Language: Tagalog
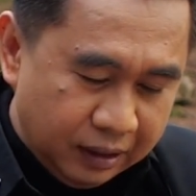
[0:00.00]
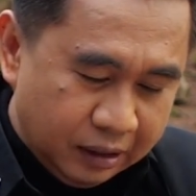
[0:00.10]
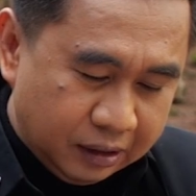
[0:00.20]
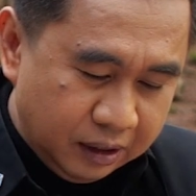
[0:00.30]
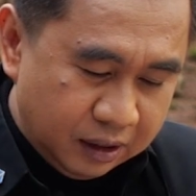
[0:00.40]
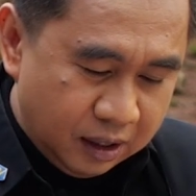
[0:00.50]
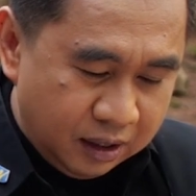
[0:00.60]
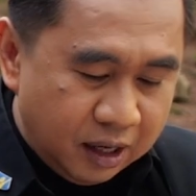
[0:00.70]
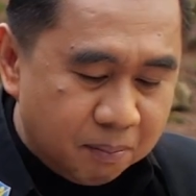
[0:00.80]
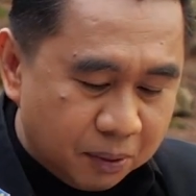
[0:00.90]
iti uh,
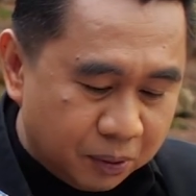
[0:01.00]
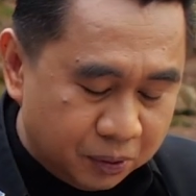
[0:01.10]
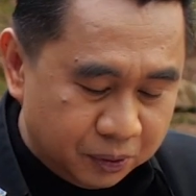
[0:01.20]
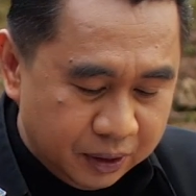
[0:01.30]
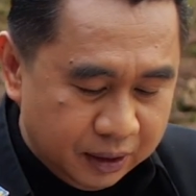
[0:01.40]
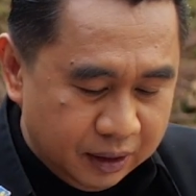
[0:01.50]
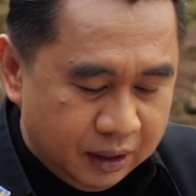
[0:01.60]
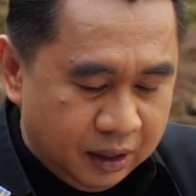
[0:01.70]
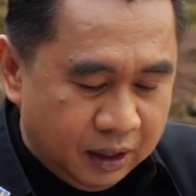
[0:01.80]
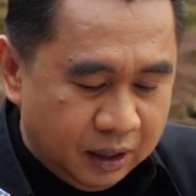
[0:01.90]
libro
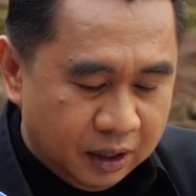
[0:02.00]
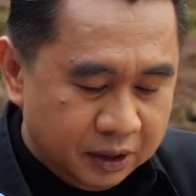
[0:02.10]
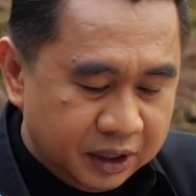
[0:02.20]
uh,